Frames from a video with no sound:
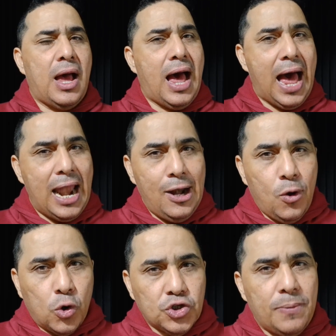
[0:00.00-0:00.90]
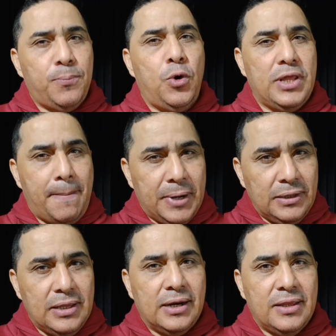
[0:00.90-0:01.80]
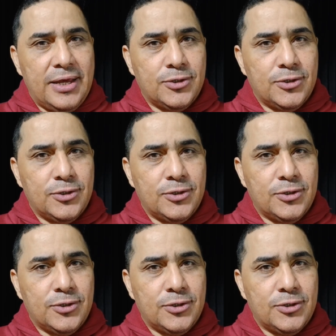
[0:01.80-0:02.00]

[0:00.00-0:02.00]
¿Algo se puede aprender de